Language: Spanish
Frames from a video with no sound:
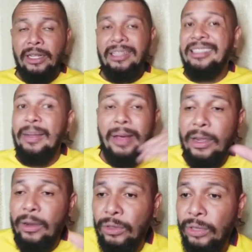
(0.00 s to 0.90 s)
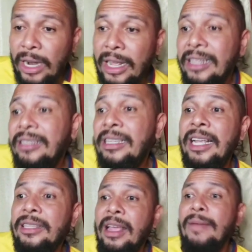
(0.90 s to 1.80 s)
Se va a descontrolar. Si
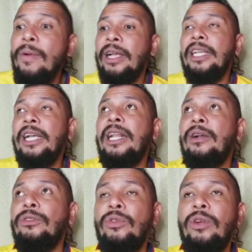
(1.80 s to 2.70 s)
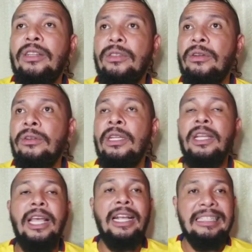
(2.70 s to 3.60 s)
ya sabemos que Shakira con su canción
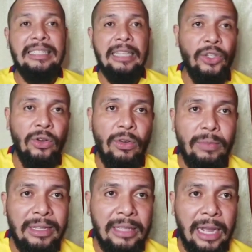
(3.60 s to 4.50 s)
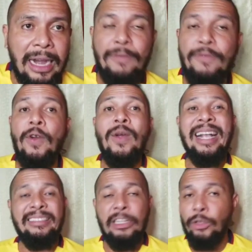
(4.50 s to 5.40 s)
en el session con Bizarrap fue un
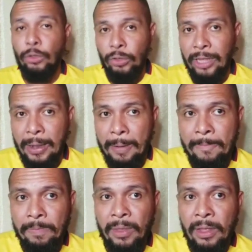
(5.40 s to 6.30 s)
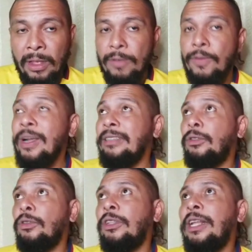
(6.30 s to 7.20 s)
éxito total. Fue un
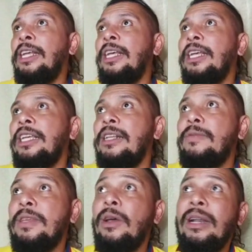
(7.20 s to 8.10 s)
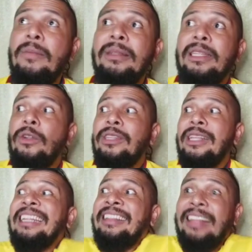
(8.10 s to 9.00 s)
éxito total. Y el video realmente no
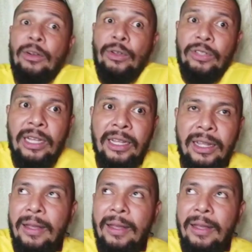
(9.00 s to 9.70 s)
tiene tanta cosa.